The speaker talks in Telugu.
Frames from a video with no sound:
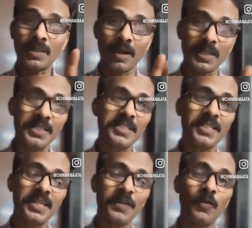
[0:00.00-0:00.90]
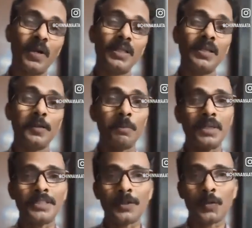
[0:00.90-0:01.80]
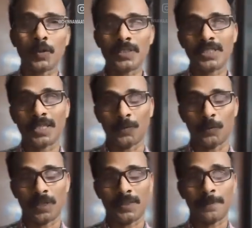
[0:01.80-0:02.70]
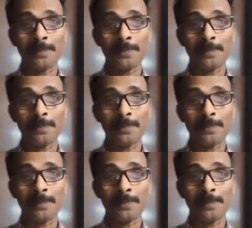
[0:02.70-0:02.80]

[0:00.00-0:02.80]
కాలేజీకి ఇవ్వాలి మంచి కోర్స్కి ఇవ్వాలి